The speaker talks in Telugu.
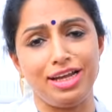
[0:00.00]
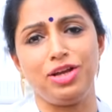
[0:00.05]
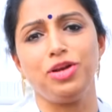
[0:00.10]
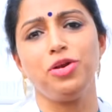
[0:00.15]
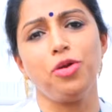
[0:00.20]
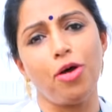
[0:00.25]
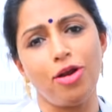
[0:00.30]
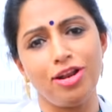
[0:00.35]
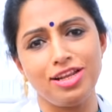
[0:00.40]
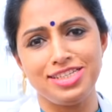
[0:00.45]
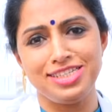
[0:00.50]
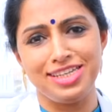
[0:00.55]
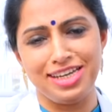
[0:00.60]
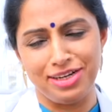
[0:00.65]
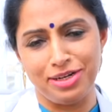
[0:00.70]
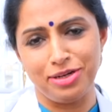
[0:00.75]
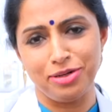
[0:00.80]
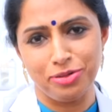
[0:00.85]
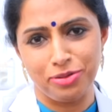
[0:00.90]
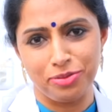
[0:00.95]
టెక్నాలజీ
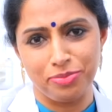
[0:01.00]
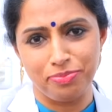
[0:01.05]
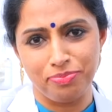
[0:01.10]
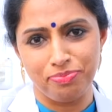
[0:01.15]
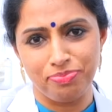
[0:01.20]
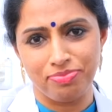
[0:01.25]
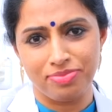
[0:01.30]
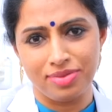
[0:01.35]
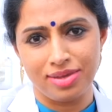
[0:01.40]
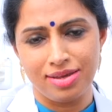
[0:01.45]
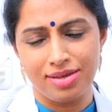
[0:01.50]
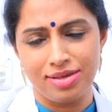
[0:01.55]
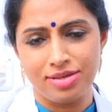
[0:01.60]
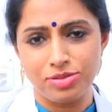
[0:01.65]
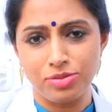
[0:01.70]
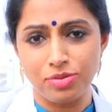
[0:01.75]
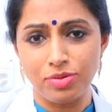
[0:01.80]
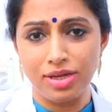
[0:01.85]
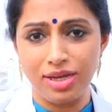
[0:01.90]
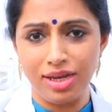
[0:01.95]
అన్నట్టు
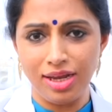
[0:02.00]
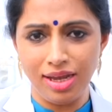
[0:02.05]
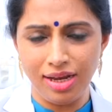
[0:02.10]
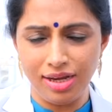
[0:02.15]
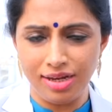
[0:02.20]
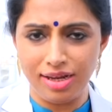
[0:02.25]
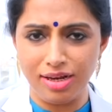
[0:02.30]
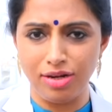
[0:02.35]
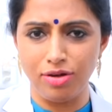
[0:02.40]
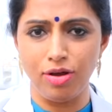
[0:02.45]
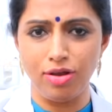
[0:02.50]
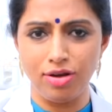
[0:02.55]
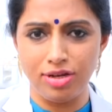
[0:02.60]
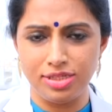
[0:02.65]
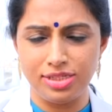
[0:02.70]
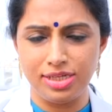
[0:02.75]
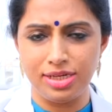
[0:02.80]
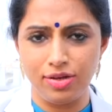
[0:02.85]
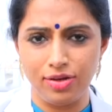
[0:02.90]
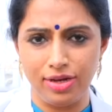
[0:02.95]
సో ఈ
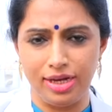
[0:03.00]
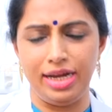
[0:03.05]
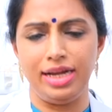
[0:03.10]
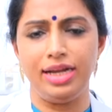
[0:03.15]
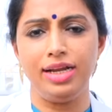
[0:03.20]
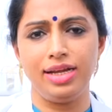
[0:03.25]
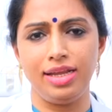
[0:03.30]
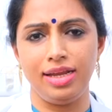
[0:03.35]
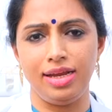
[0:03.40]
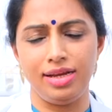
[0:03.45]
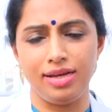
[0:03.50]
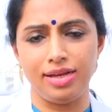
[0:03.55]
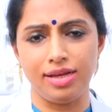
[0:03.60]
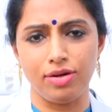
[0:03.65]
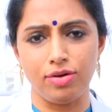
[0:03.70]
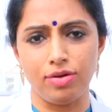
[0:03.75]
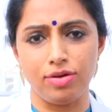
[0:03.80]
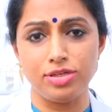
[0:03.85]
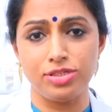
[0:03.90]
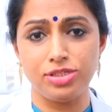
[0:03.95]
టెక్నాలజీలో ఏంటి ఈ
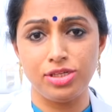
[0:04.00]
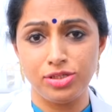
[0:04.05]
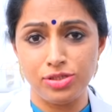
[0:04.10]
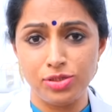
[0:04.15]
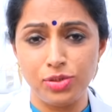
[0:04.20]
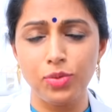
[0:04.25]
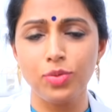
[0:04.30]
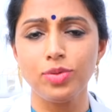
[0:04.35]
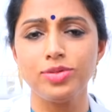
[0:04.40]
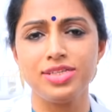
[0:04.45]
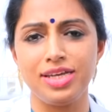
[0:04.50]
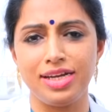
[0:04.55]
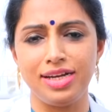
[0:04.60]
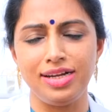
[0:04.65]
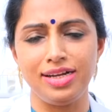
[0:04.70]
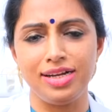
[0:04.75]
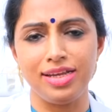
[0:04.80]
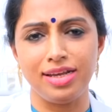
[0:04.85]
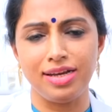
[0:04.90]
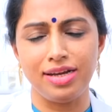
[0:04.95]
టెక్నాలజీ యూజ్
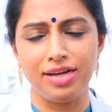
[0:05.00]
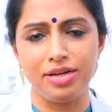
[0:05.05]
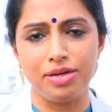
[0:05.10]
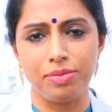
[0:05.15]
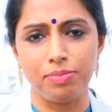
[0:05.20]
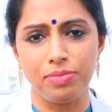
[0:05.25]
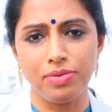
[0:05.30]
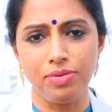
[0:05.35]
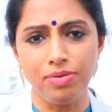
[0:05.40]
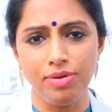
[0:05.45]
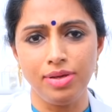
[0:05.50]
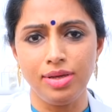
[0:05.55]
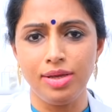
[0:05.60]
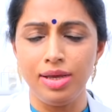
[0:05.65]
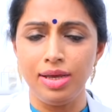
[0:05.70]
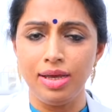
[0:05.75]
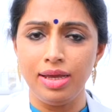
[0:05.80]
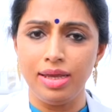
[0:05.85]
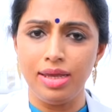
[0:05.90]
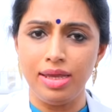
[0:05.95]
ఏంటి అనేటప్పుడు
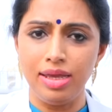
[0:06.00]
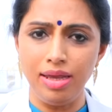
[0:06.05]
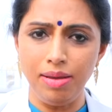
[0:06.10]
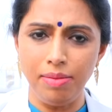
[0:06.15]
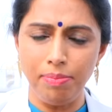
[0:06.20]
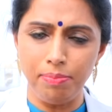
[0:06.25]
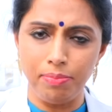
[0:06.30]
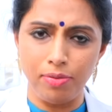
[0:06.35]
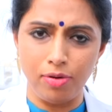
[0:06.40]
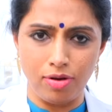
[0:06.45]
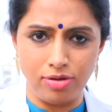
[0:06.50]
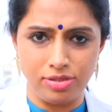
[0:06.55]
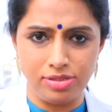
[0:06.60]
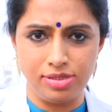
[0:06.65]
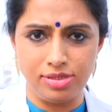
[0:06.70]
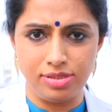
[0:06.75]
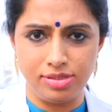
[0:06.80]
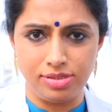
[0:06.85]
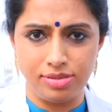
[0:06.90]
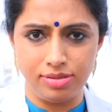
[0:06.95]
ఈ
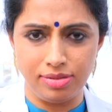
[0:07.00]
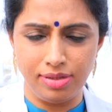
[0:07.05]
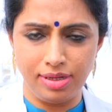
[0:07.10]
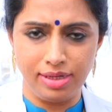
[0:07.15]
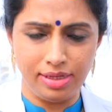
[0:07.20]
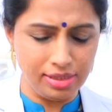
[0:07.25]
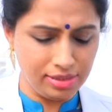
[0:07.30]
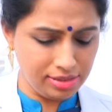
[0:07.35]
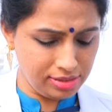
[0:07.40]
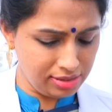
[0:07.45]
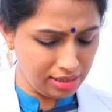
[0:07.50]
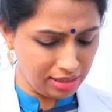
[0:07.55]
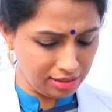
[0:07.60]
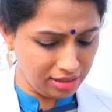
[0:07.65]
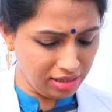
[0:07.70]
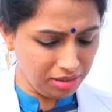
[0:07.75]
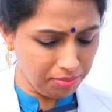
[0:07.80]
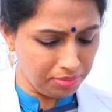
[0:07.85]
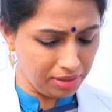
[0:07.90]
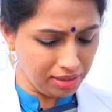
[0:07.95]
ప్రాసెస్ ఇట్ ఈస్
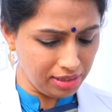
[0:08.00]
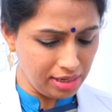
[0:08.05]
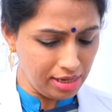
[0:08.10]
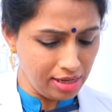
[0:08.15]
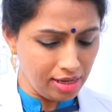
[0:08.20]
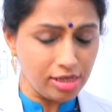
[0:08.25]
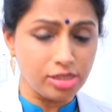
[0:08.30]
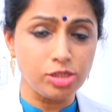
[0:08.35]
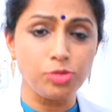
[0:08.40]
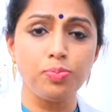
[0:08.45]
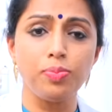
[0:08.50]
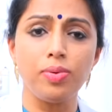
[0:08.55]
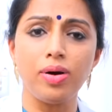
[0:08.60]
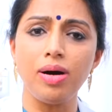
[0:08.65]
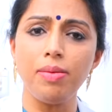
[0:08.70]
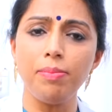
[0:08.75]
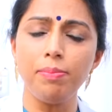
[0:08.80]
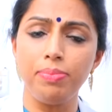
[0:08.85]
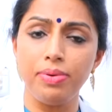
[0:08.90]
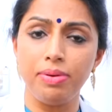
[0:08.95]
నథింగ్ బట్
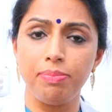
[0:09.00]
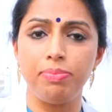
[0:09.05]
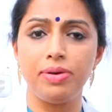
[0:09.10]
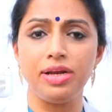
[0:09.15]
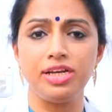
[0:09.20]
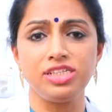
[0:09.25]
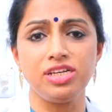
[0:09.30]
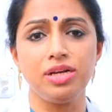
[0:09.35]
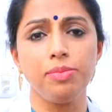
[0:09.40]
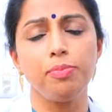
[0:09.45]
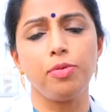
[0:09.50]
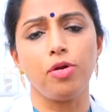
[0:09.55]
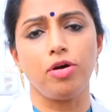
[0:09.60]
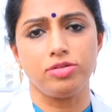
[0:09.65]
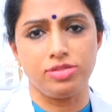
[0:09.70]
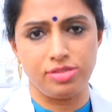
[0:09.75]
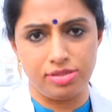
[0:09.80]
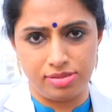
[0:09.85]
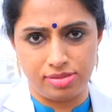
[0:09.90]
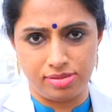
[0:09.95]
స్పర్మ్ ప్రిపరేషన్
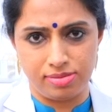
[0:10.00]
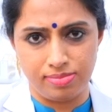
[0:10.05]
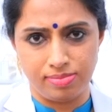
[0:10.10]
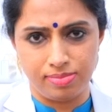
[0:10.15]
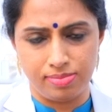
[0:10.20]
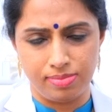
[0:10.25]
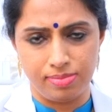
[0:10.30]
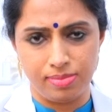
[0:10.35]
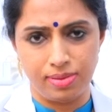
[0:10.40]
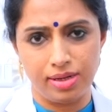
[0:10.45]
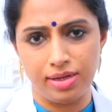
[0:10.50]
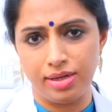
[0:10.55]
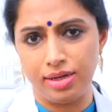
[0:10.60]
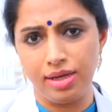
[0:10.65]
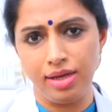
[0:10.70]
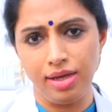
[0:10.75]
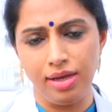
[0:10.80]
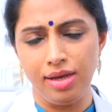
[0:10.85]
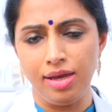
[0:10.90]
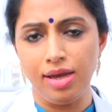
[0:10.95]
ప్రాసెస్ అంటే